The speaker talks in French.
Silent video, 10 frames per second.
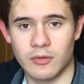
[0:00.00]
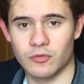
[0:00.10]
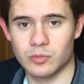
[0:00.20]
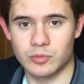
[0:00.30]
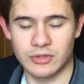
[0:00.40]

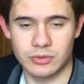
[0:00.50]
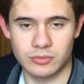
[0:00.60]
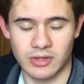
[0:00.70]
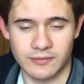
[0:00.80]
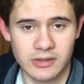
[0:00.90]
vous pouvez
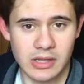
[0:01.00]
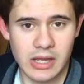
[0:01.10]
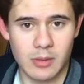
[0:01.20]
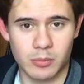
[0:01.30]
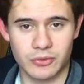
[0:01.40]
tout à fait.
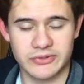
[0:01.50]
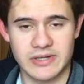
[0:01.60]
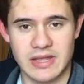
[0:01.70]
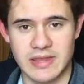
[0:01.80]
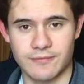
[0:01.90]
Pour
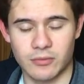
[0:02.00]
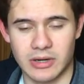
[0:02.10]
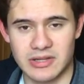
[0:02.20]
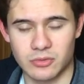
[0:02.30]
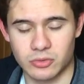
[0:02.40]
ça, il faut
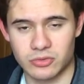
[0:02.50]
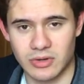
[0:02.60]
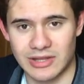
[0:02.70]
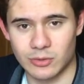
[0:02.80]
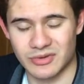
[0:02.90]
aller donc
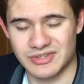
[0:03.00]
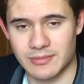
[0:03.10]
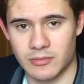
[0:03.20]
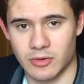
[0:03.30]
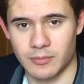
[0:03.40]
sur la
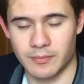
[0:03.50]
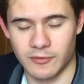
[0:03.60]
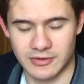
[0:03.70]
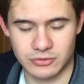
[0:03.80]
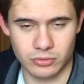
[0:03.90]
troisième,
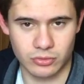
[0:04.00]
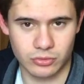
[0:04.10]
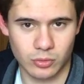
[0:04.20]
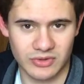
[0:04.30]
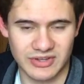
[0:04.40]
enfin sur
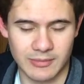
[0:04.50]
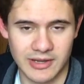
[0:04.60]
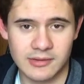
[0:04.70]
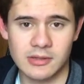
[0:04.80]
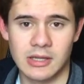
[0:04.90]
le troisième
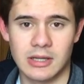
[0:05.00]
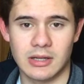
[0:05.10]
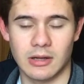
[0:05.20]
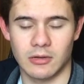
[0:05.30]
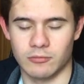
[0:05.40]
lien,
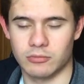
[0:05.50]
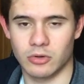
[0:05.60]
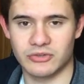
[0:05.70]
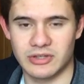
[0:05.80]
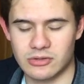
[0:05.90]
euh, vous
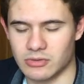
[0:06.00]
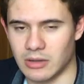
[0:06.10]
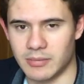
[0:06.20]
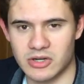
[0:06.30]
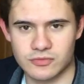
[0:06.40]
renseigner sur
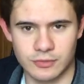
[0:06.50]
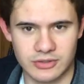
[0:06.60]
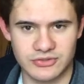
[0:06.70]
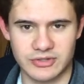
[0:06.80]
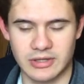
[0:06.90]
la page,
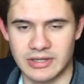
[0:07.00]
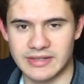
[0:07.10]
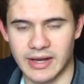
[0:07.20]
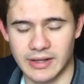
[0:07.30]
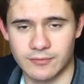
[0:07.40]
voir si les
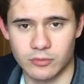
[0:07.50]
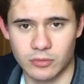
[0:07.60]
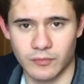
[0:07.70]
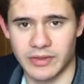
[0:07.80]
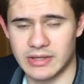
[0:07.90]
tarifs vous
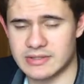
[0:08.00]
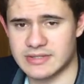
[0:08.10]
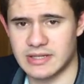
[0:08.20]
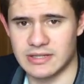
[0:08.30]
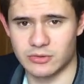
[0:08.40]
conviennent,
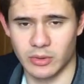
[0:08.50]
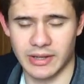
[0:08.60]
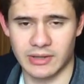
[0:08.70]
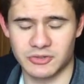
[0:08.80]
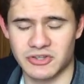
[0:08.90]
si les
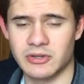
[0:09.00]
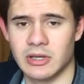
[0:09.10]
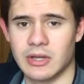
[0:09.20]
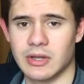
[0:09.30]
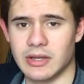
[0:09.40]
horaires aussi,
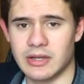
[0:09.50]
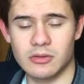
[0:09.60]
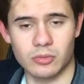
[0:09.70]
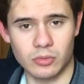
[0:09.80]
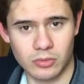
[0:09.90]

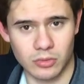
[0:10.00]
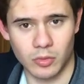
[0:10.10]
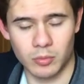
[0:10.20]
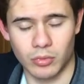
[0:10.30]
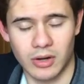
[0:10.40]
et donc
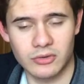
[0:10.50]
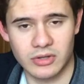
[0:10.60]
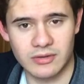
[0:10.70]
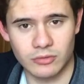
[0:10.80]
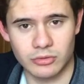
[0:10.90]
on pourra
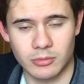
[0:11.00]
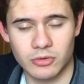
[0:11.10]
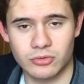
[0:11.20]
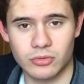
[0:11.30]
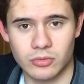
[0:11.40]

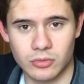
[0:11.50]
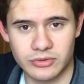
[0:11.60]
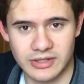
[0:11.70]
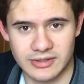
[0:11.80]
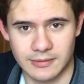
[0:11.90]
éventuellement se
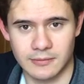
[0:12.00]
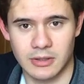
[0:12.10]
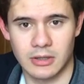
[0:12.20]
contacter.